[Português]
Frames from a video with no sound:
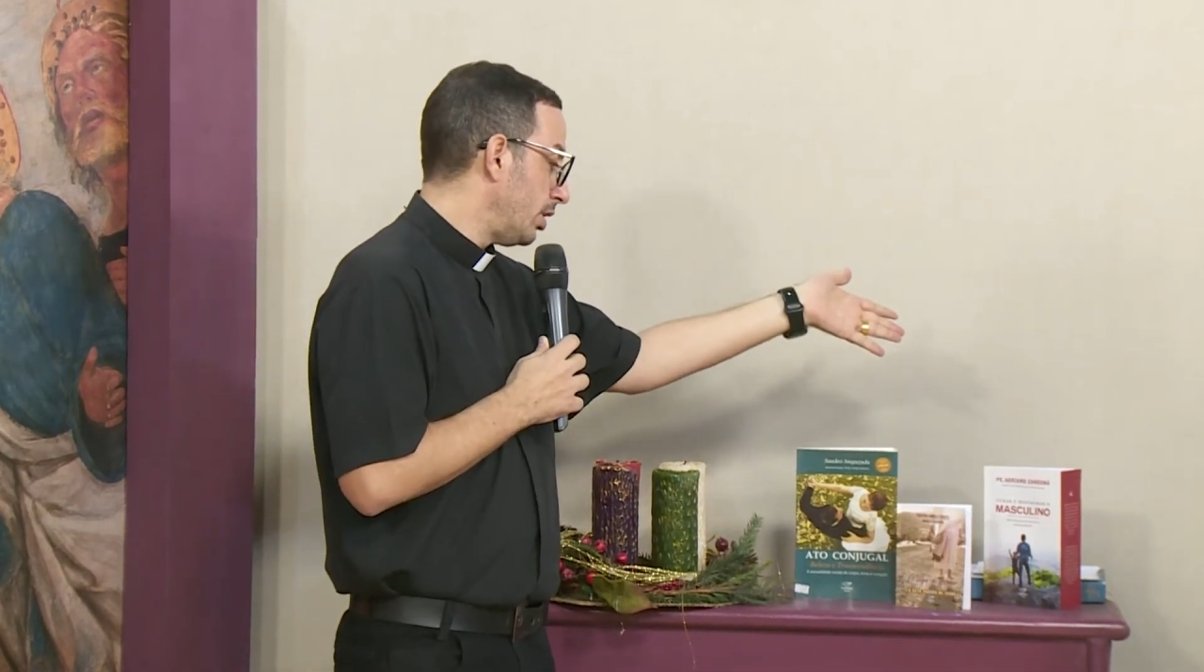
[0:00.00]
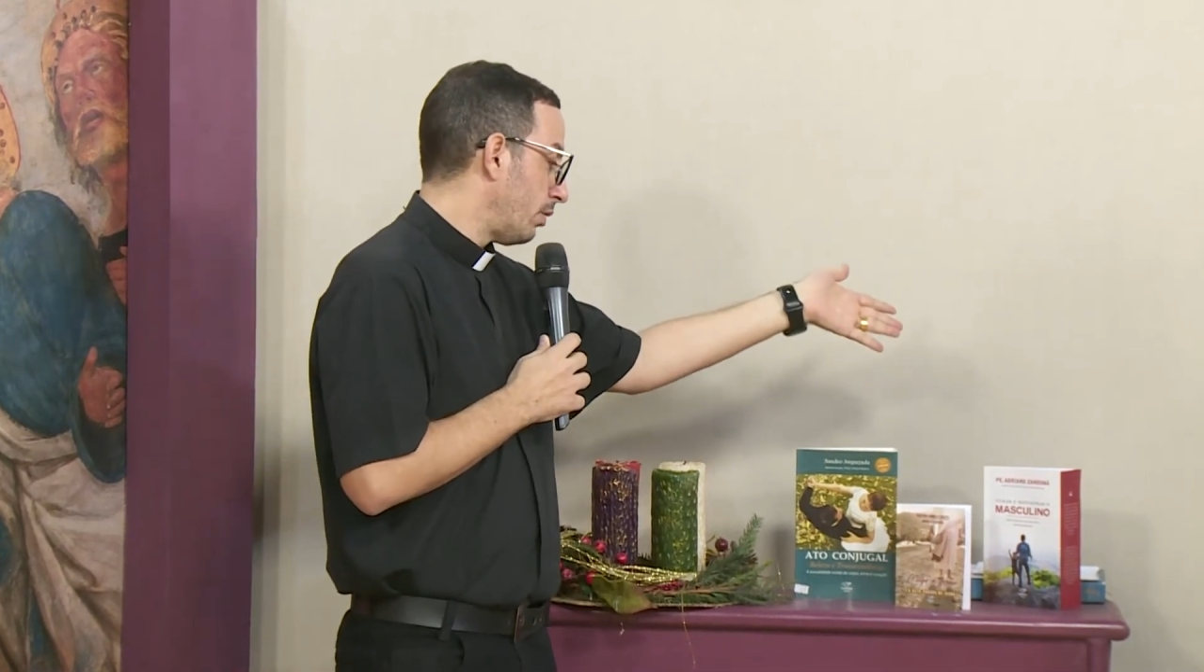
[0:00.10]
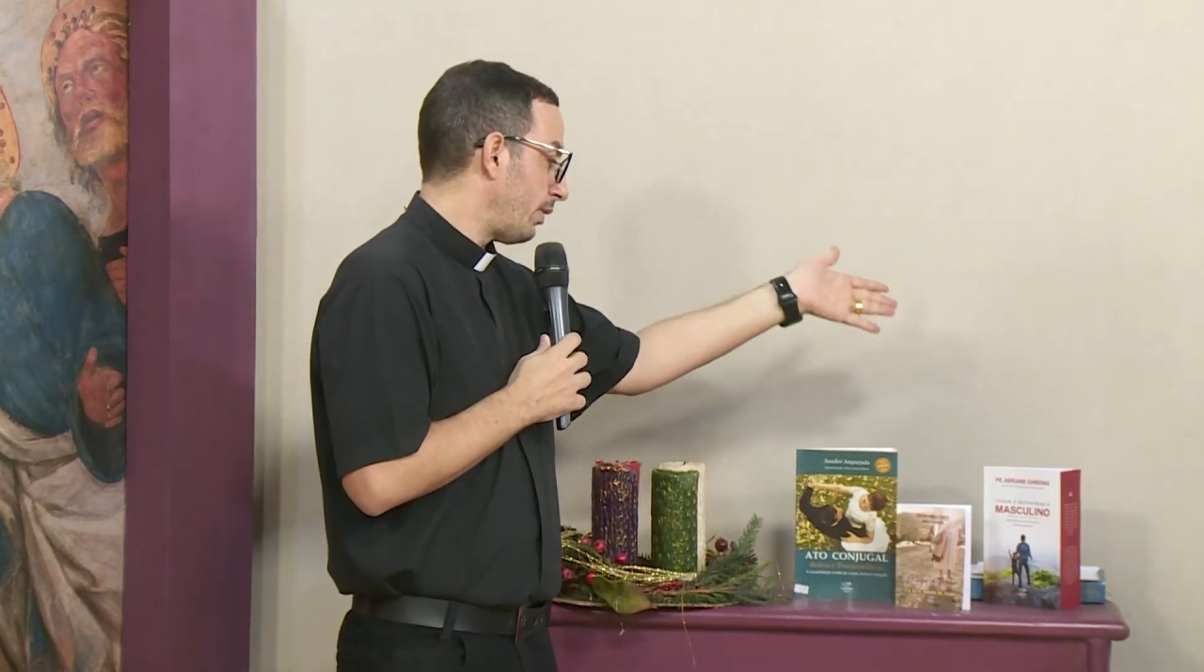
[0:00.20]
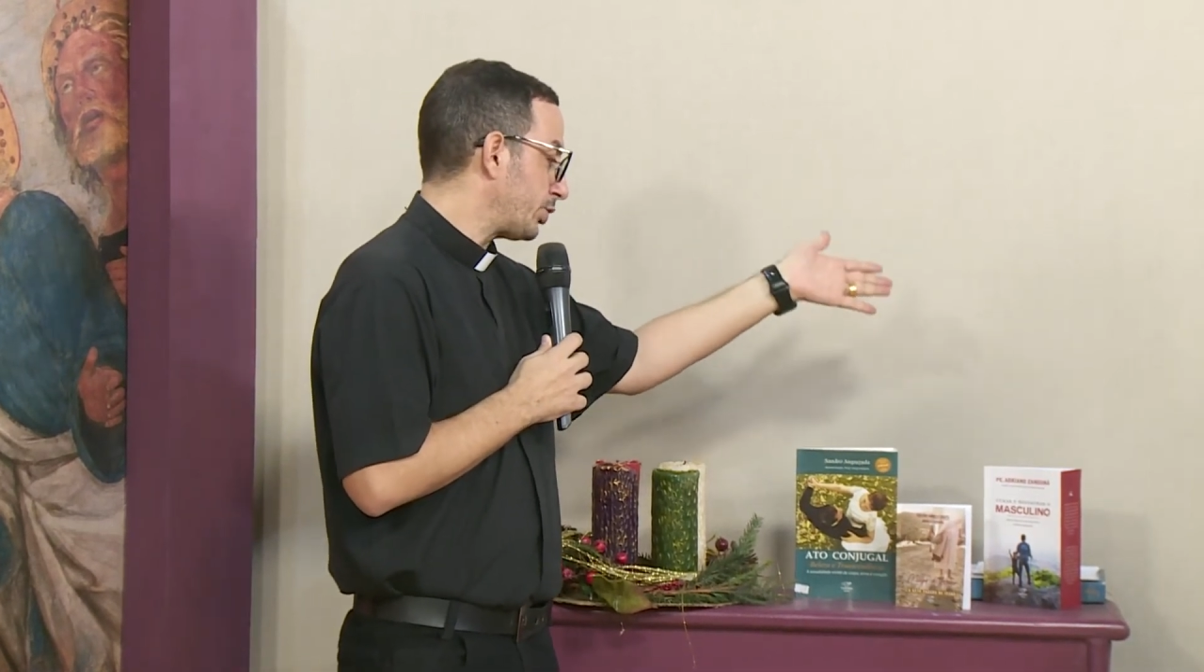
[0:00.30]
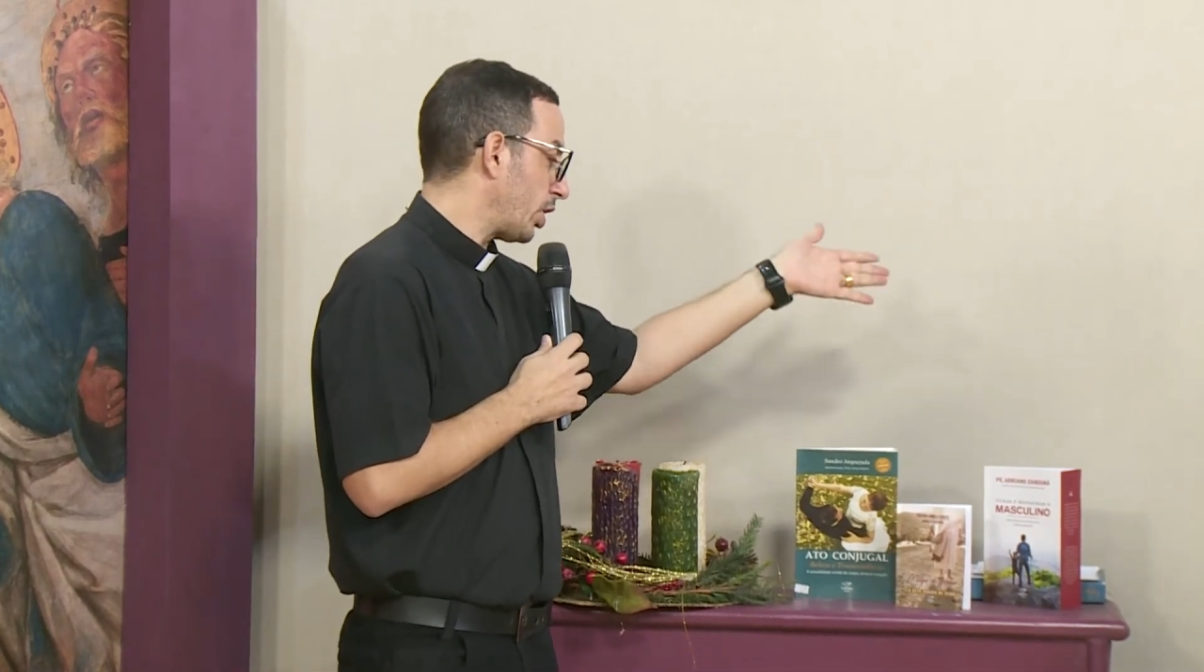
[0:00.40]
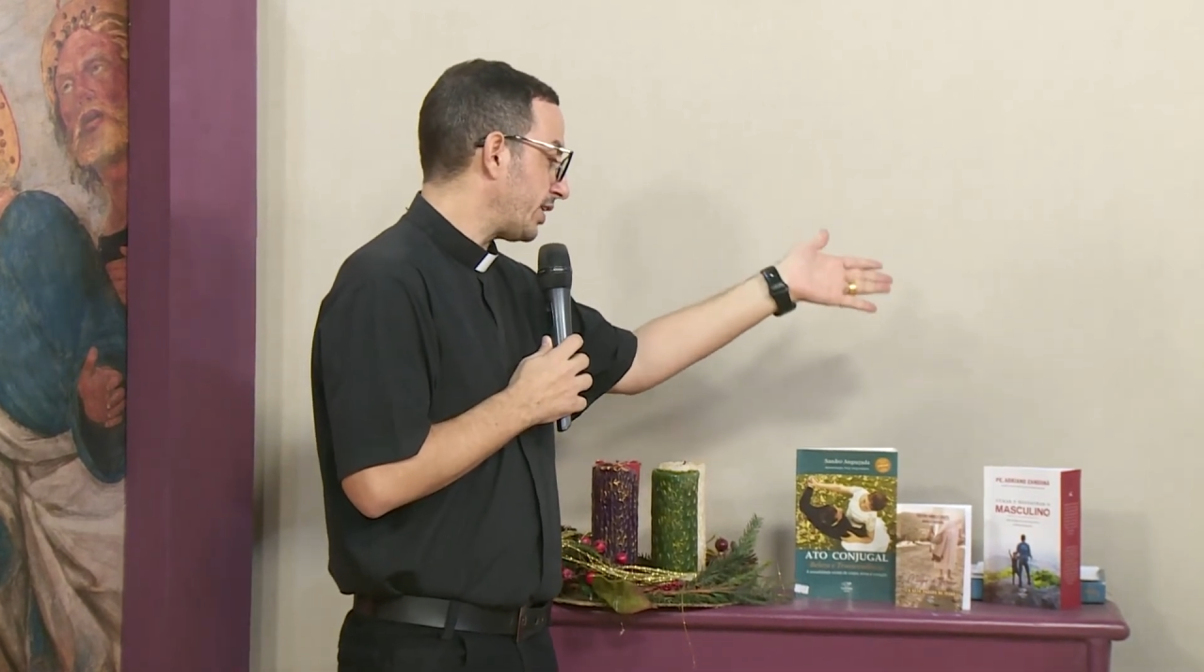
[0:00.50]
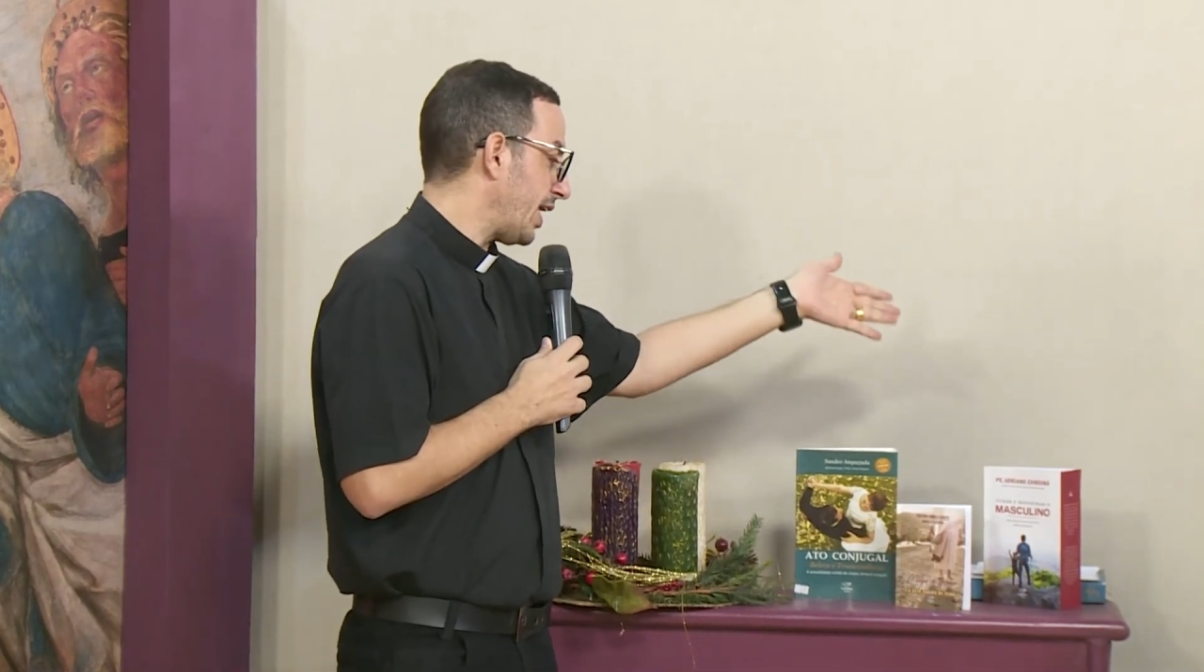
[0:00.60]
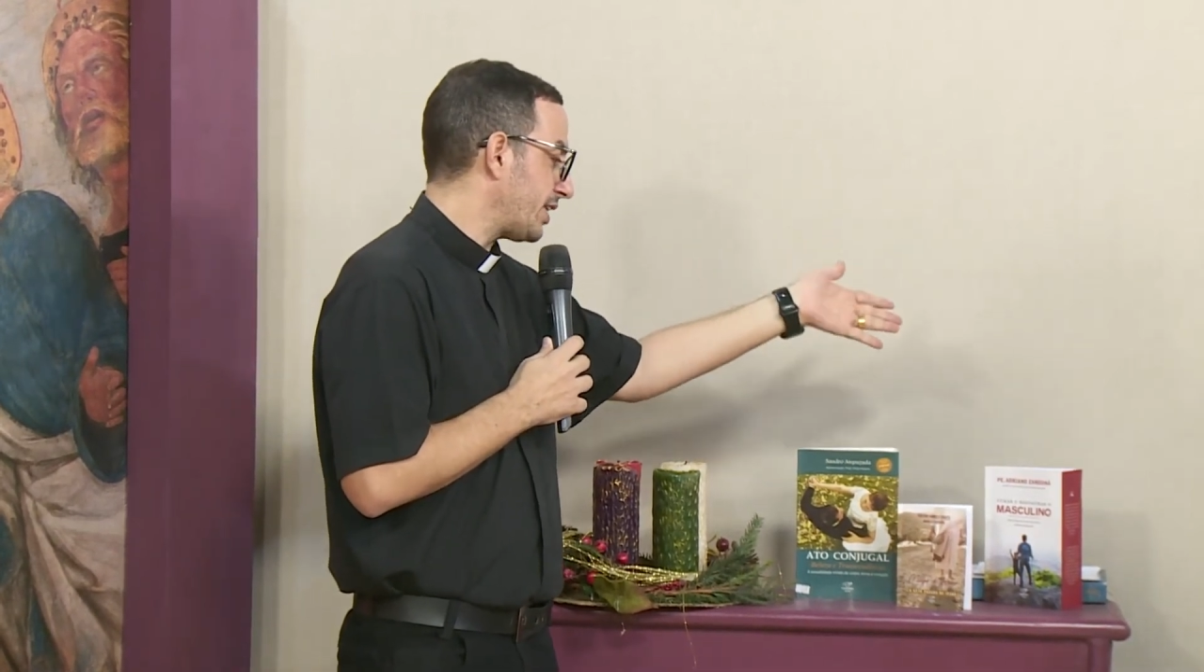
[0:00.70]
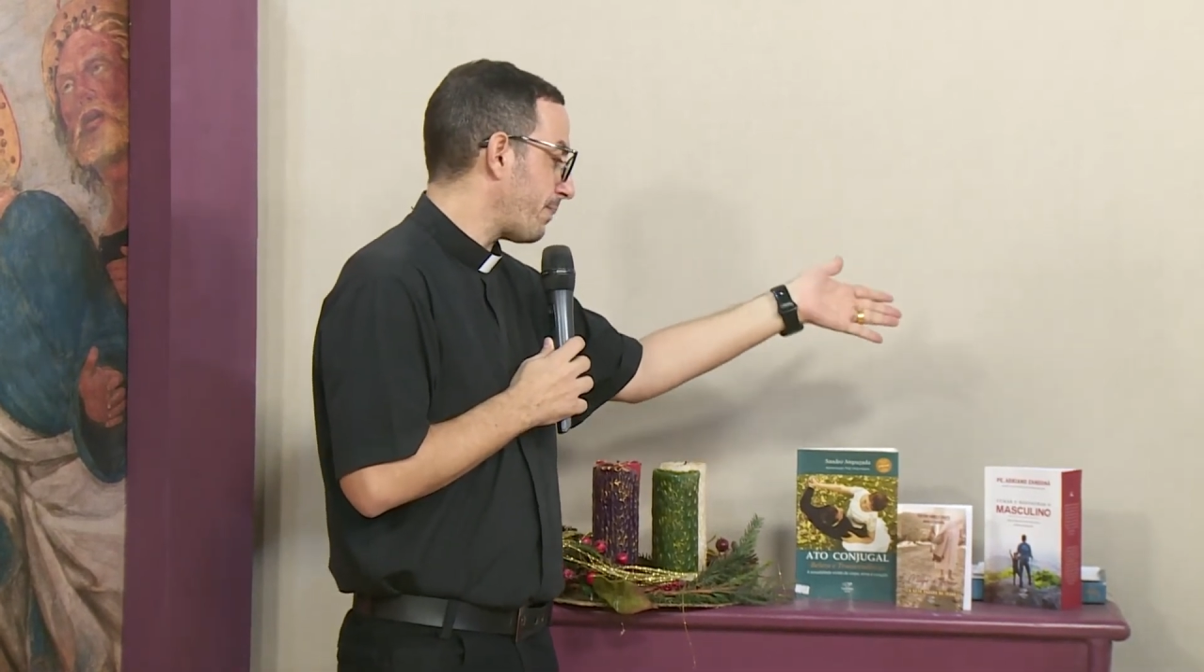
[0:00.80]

Uma jornada